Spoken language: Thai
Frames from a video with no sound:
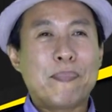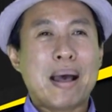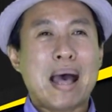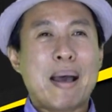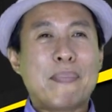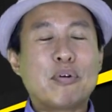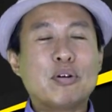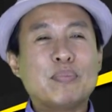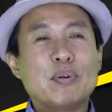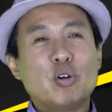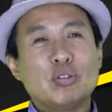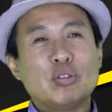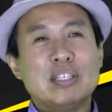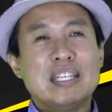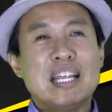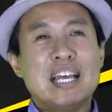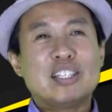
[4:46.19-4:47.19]
ภาพก็ปรากฏ
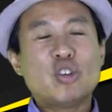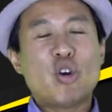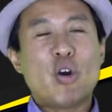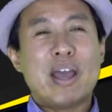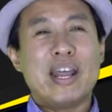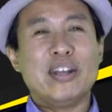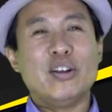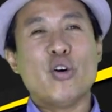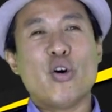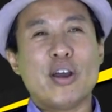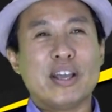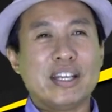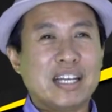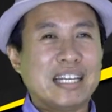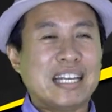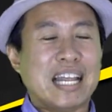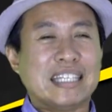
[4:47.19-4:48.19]
ที่หน้าจอ Android
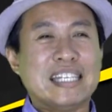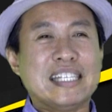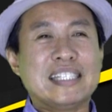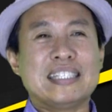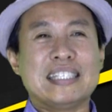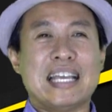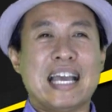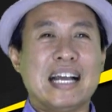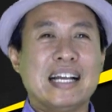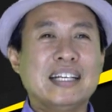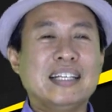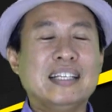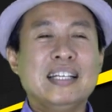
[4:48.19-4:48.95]
ขณะที่เสียง